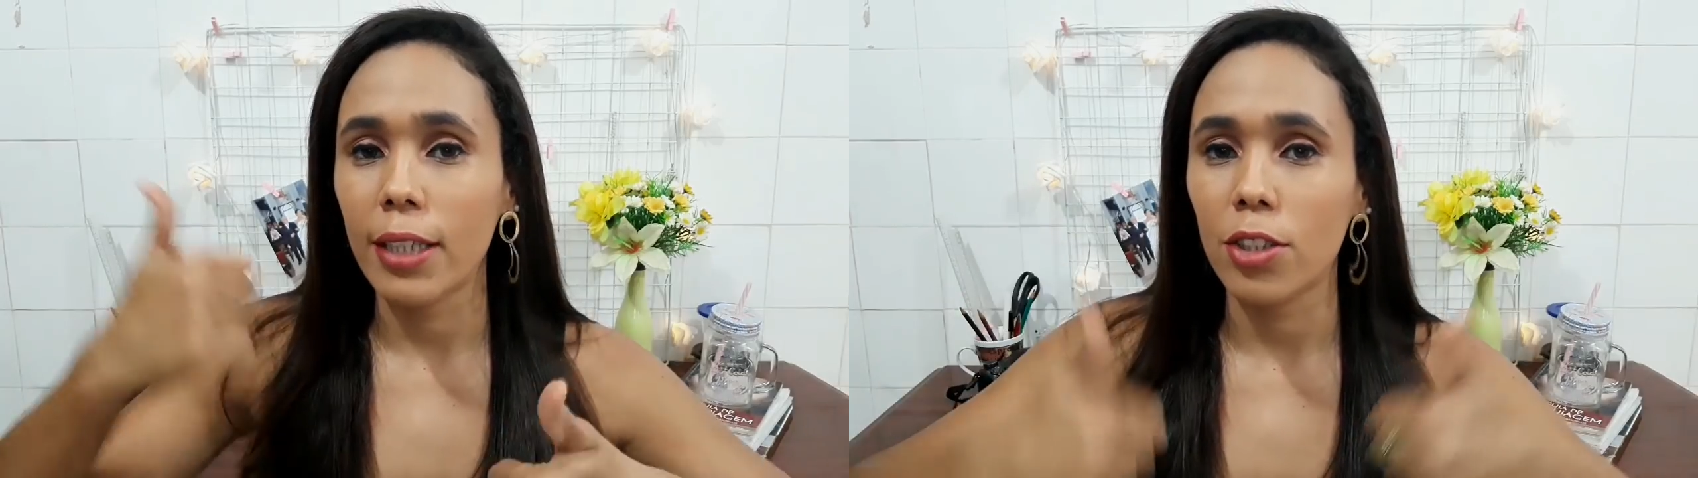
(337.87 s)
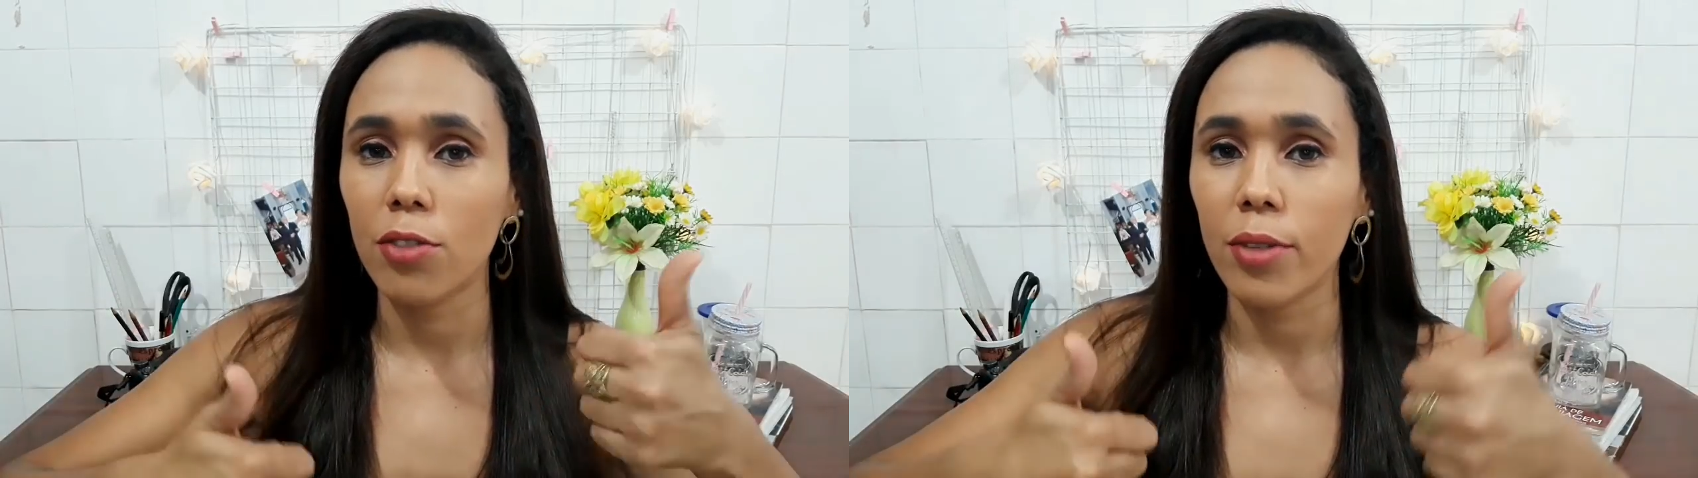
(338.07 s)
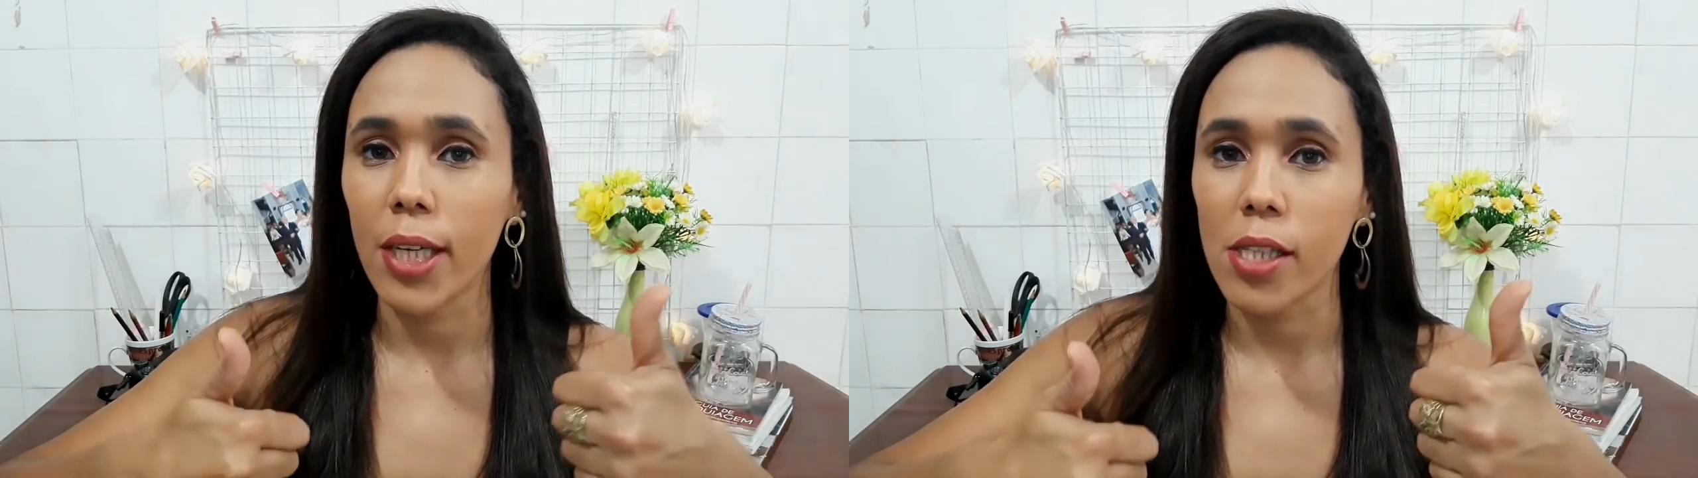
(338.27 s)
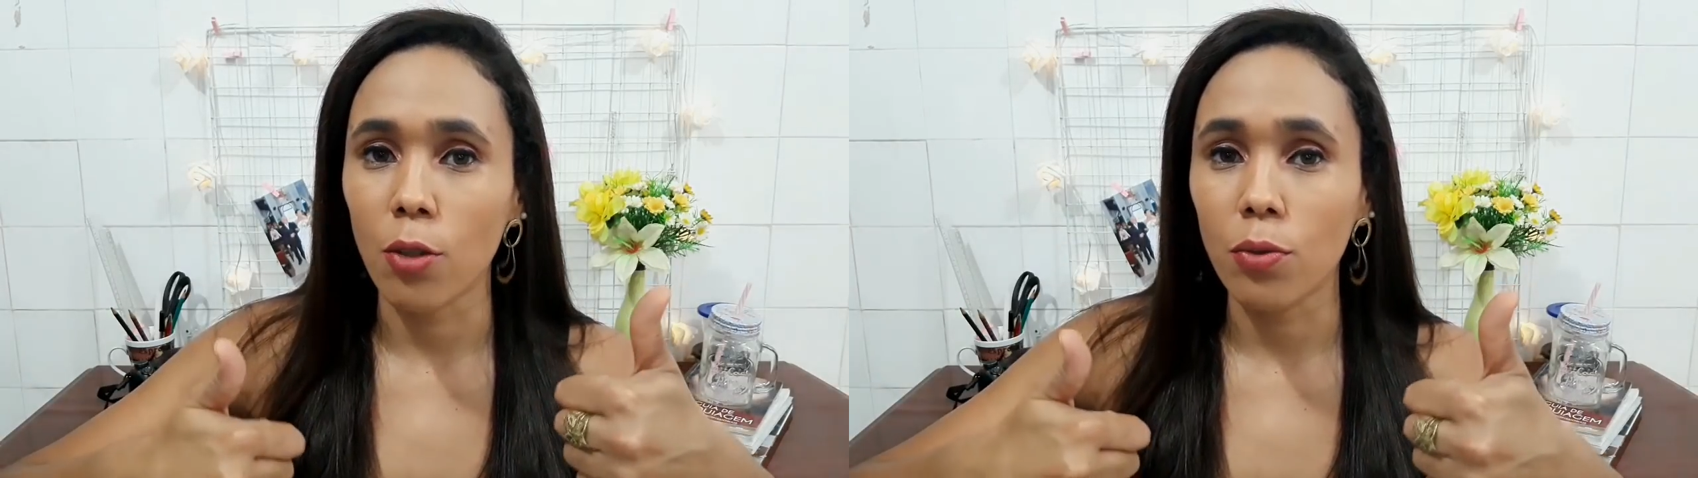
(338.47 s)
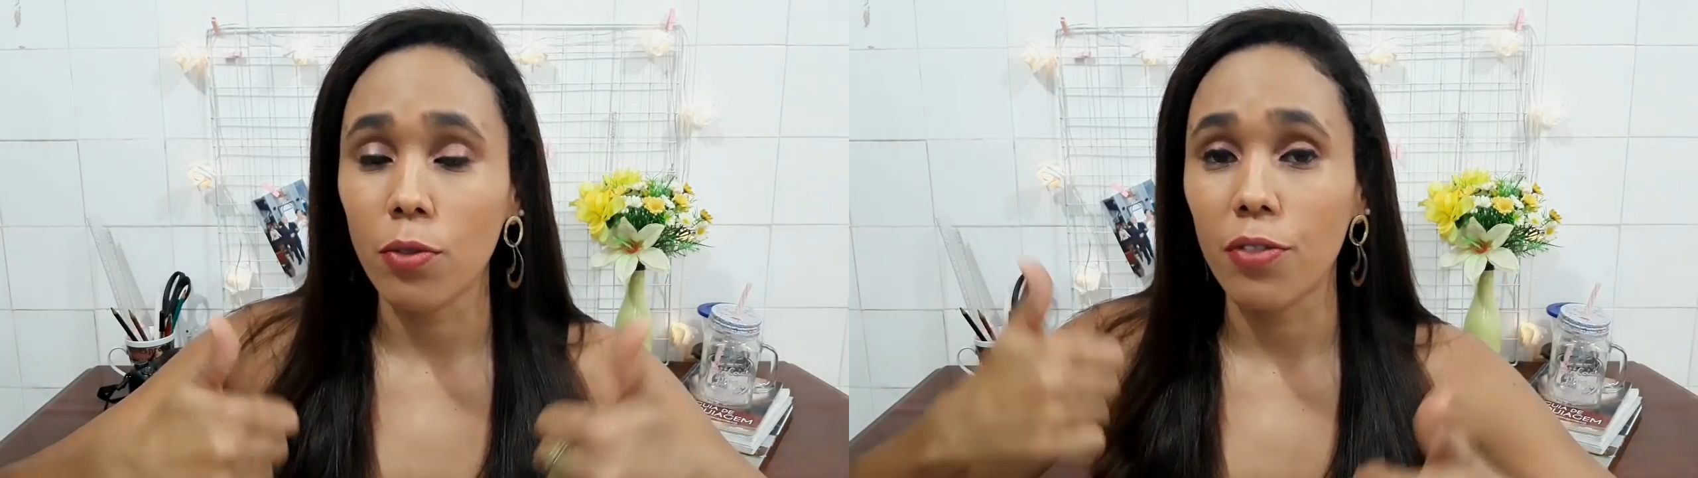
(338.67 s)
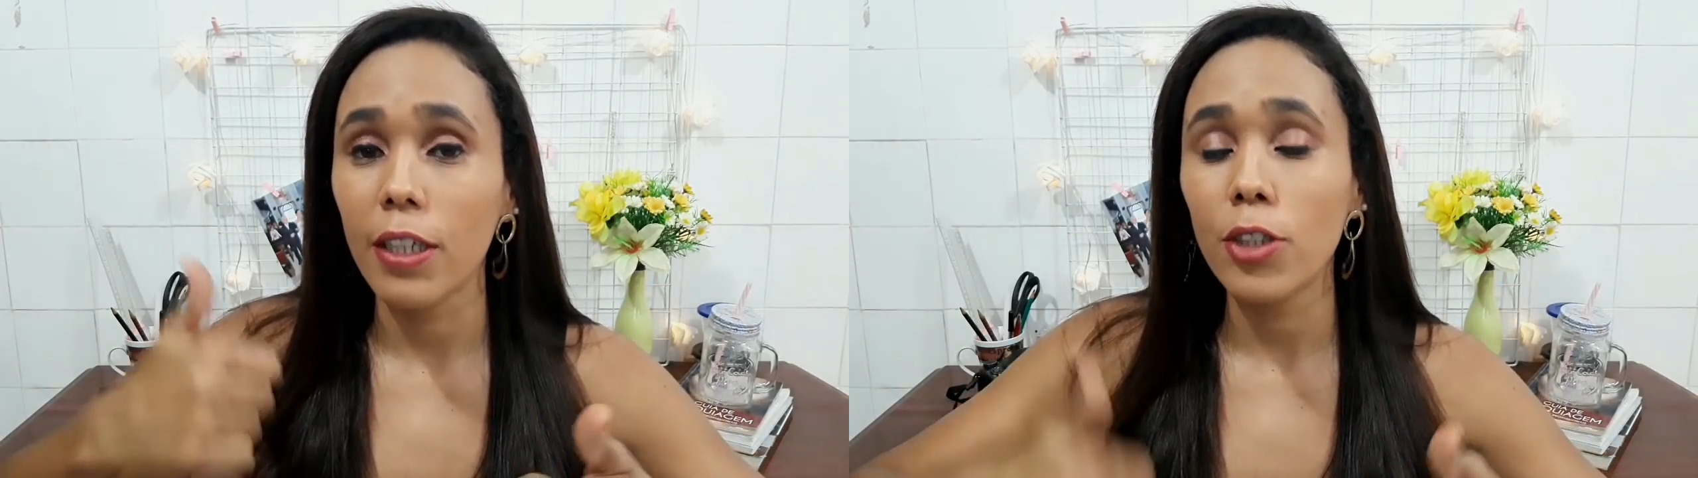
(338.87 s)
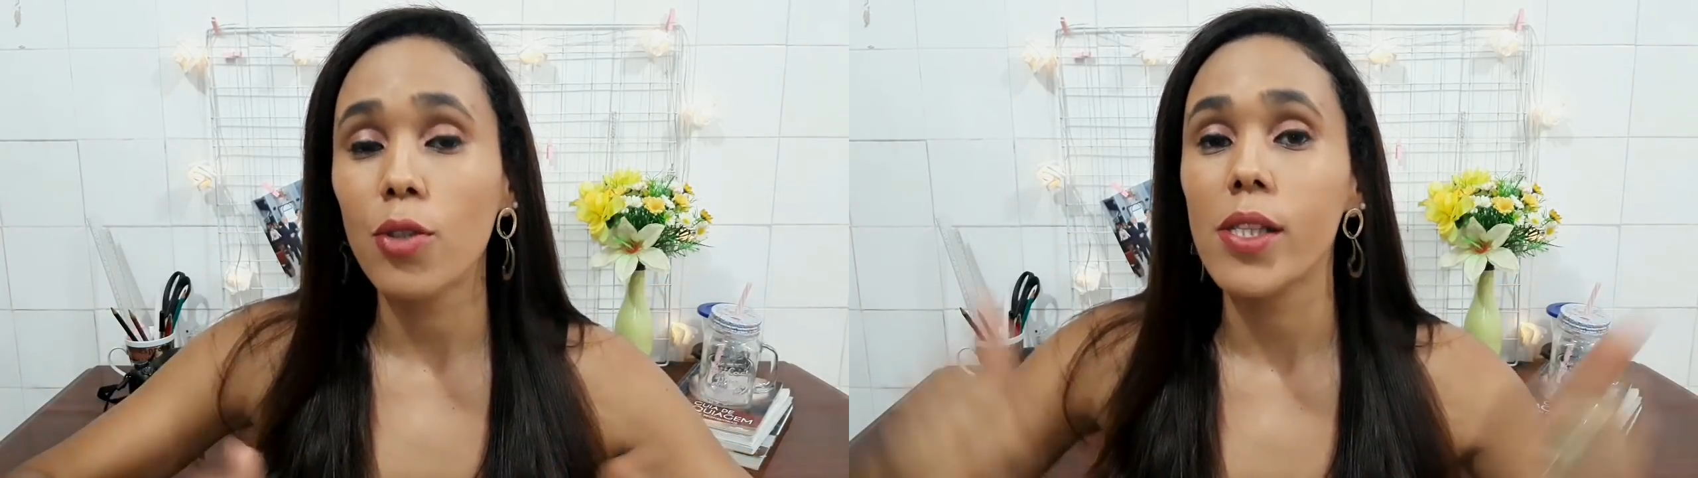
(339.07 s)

na divulgação do vídeo,